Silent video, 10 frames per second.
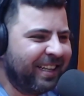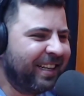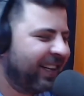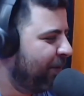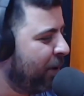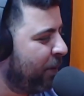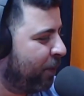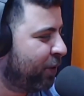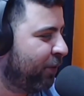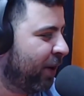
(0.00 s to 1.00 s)
Eu, meu,
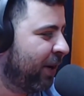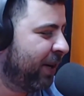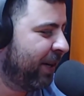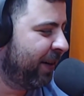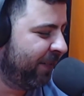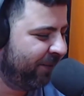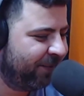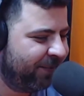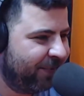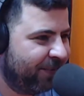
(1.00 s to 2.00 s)
puxa o violão ali.
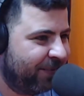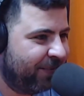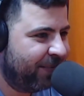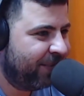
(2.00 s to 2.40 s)
Aí